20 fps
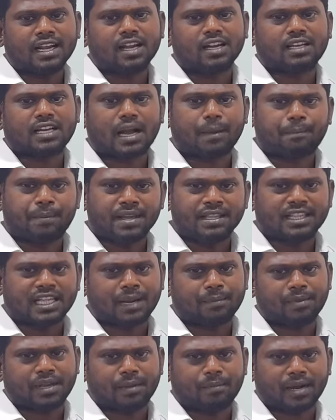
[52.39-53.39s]
அண்ட் கப்பிங்
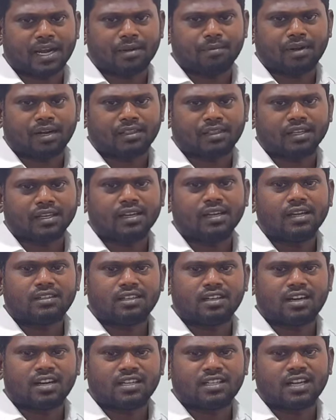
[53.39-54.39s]
தெரப்பியை பயன்படுத்தி
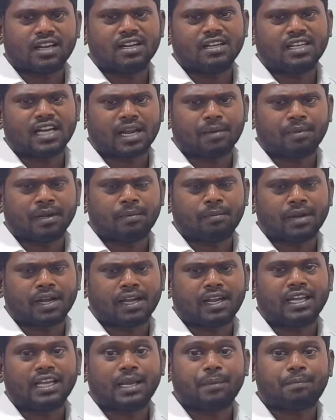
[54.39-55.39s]
டர்ட் அண்ட் டர்பிட்
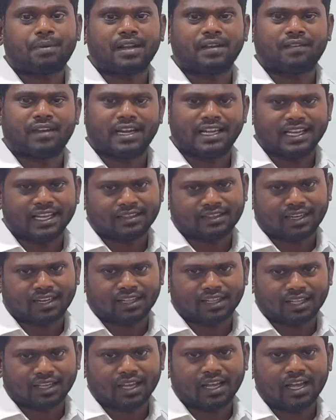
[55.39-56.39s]
பிளட்டை எப்படி
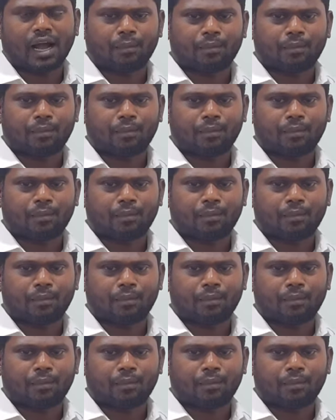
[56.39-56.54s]
வெளியேற்றுறது